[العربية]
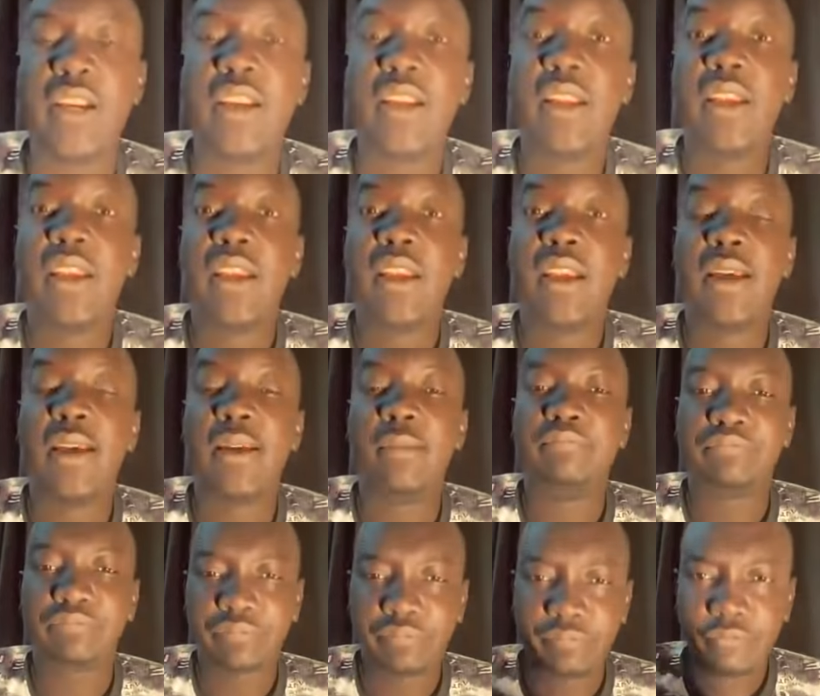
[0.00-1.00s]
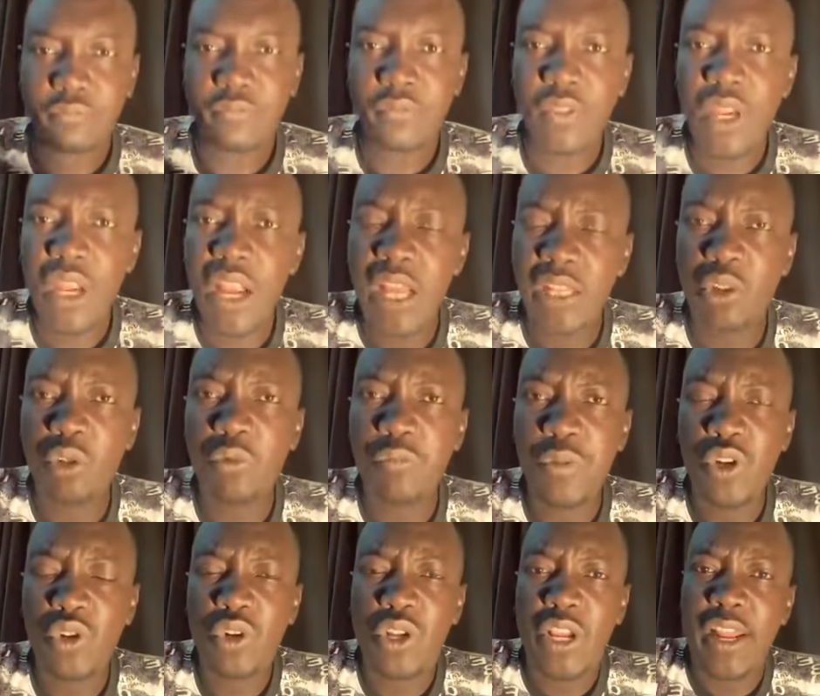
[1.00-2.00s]
ده آه،
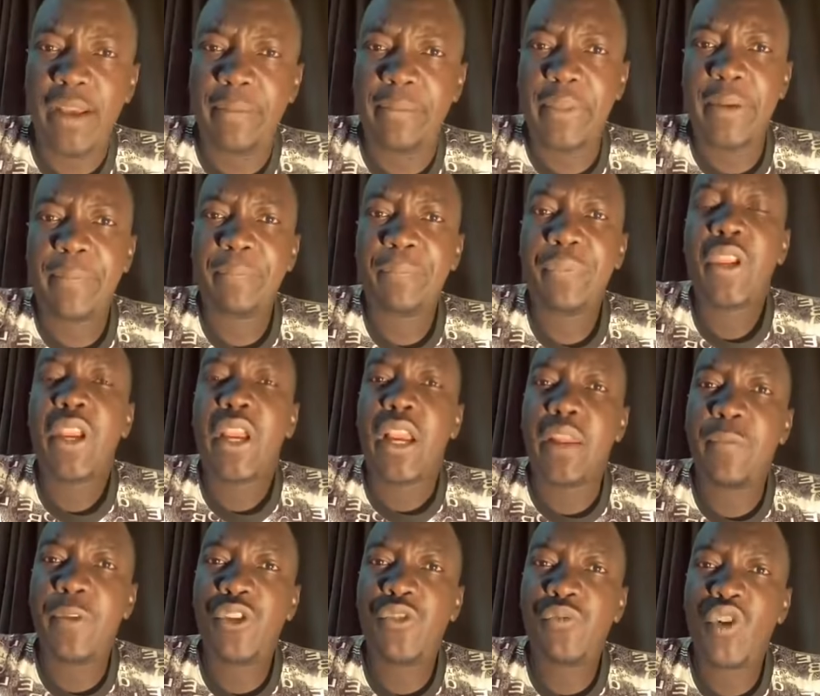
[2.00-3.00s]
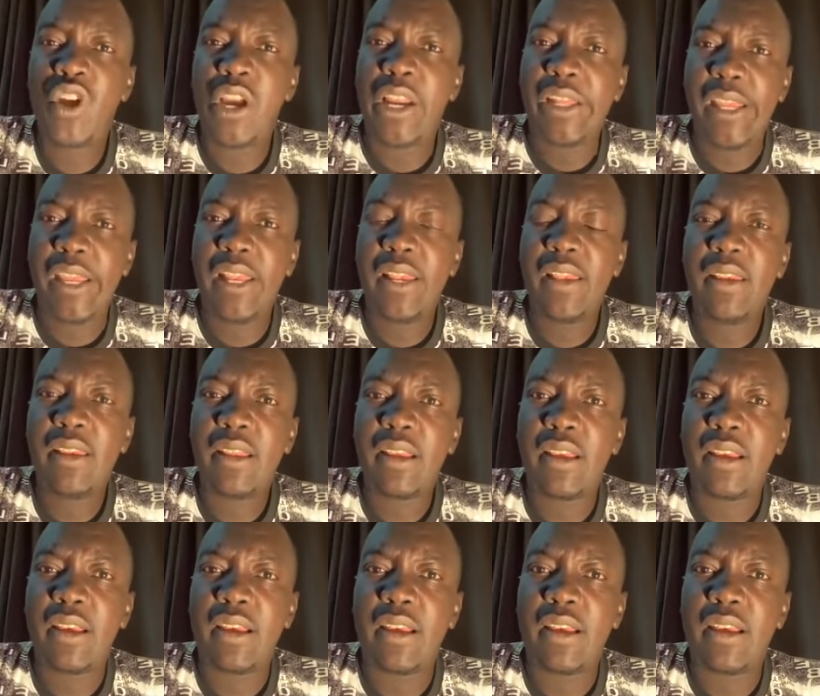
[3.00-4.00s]
اطلب منه الكلام ده المجموعه ديل
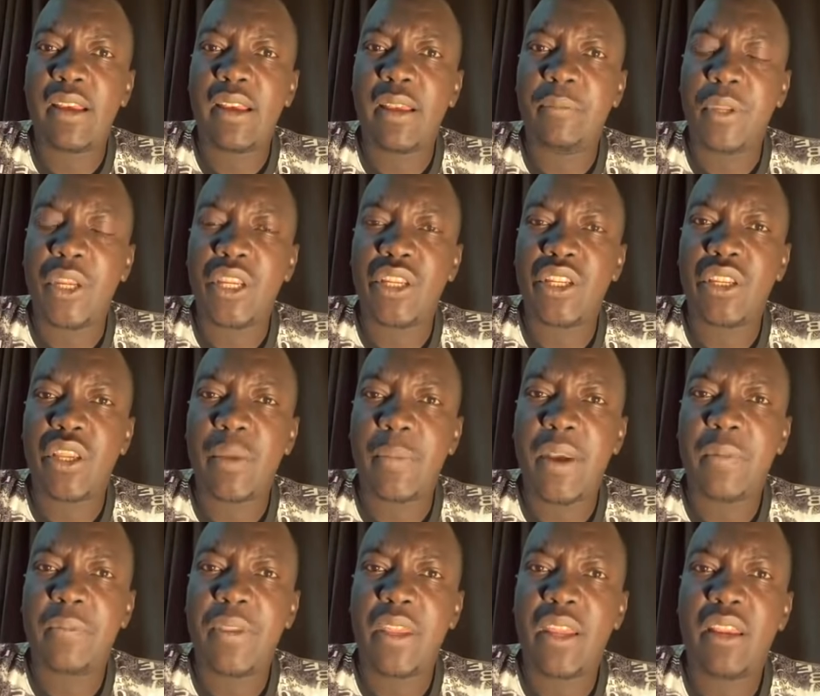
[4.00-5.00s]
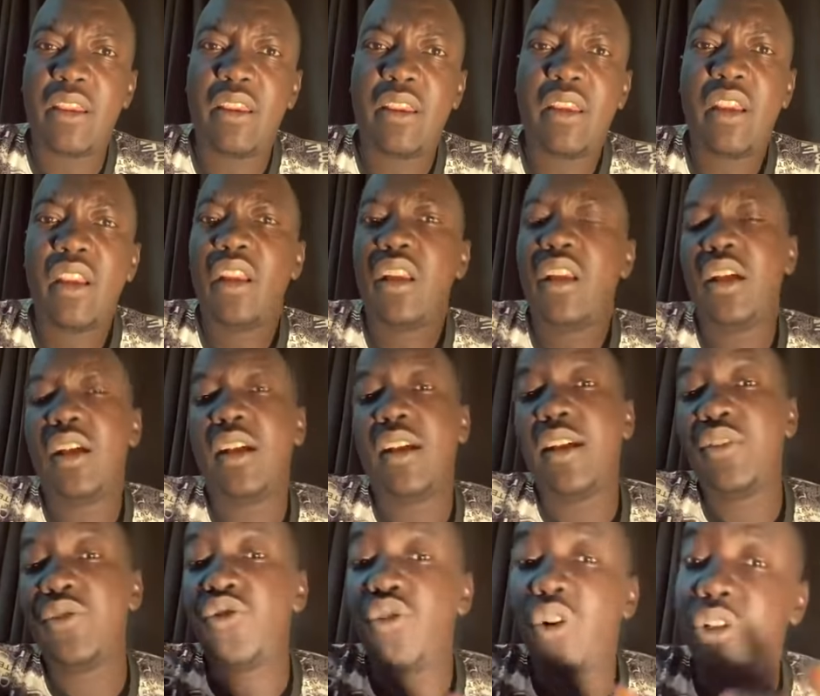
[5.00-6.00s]
آه، من الشباب ديل
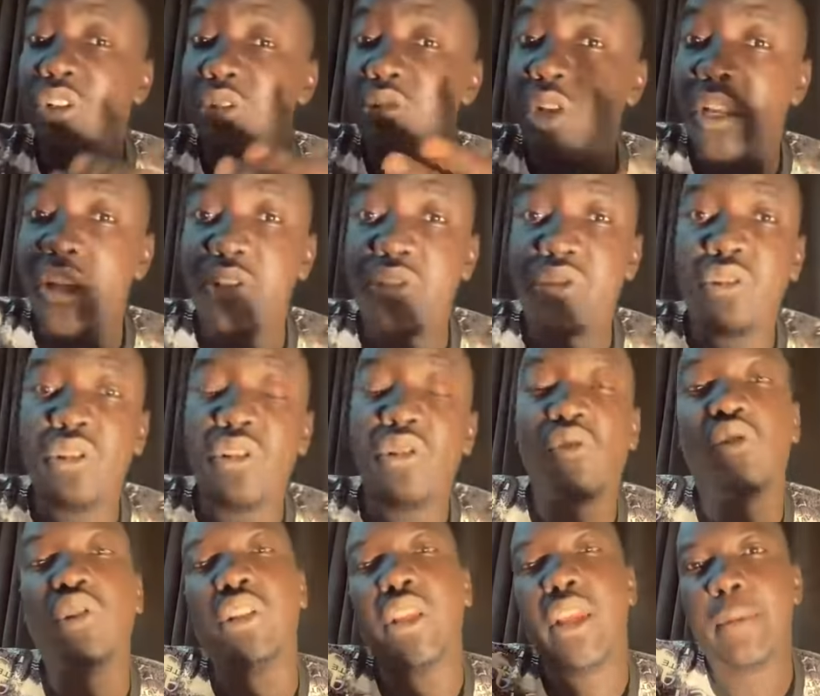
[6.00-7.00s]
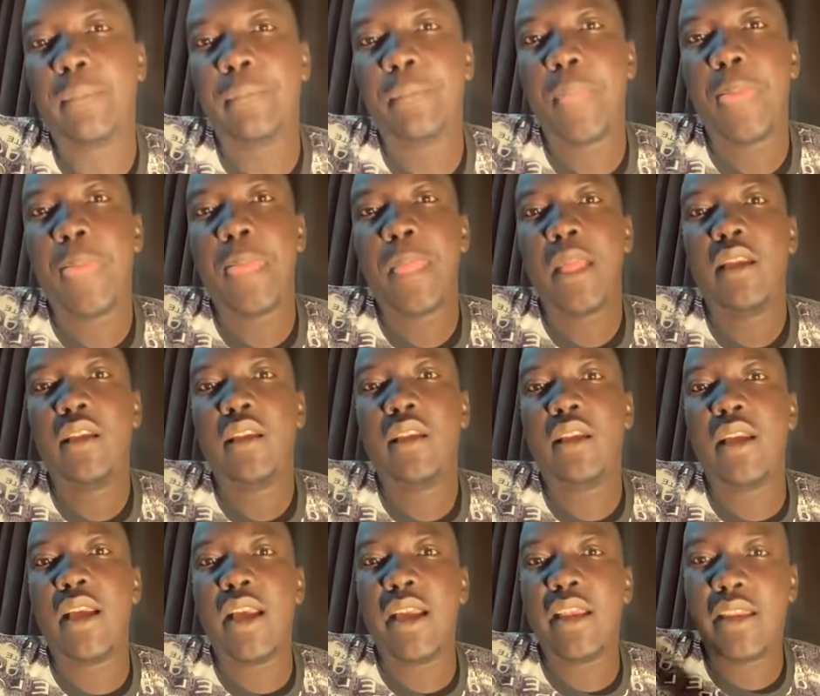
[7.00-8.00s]
آه، جو اعتدوا على الزول ده وقتل
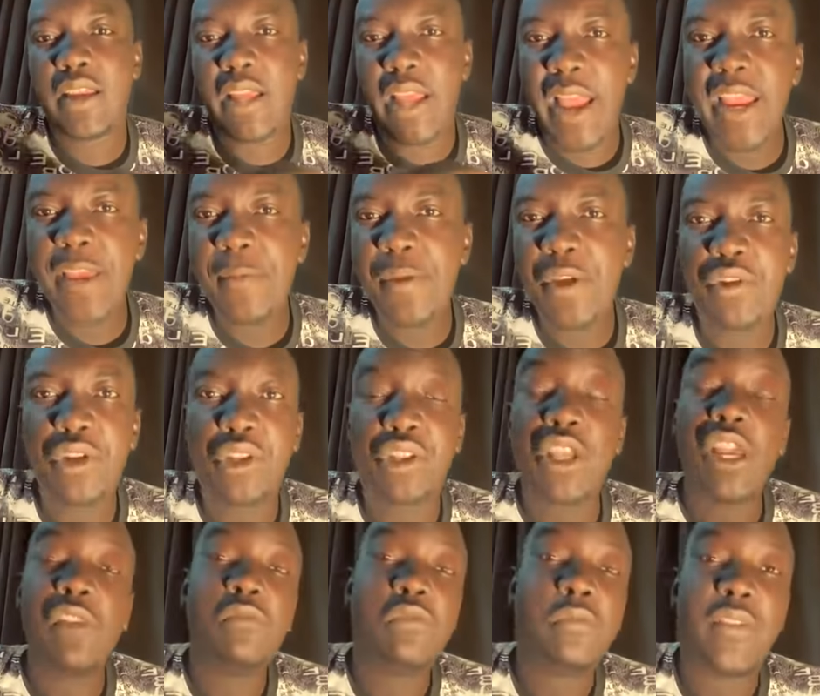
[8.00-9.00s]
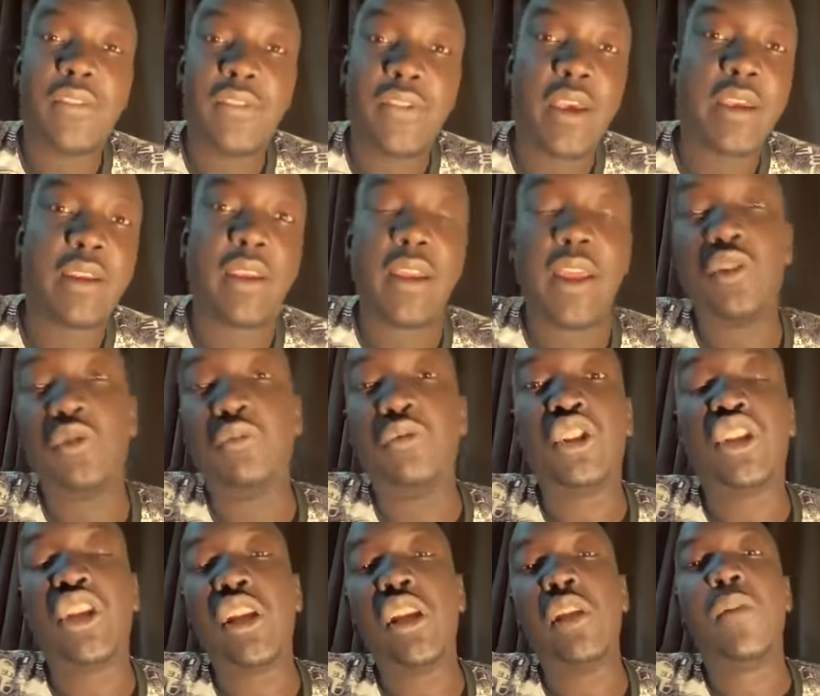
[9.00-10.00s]
اهل الحي بيجوا يطالبوا بالثار لانه
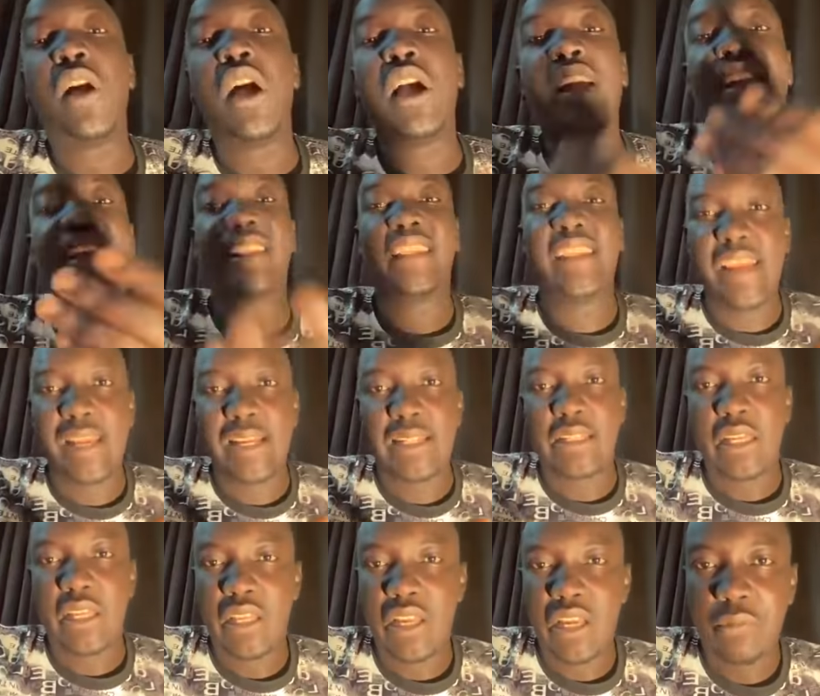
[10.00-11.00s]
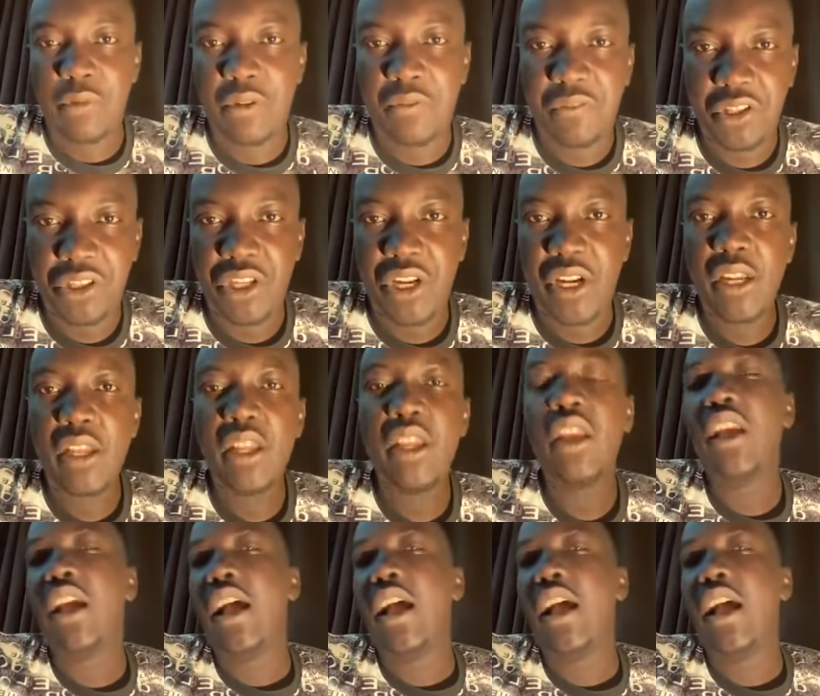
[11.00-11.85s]
بيتكلموا عن قضيه زي دي قبل فتره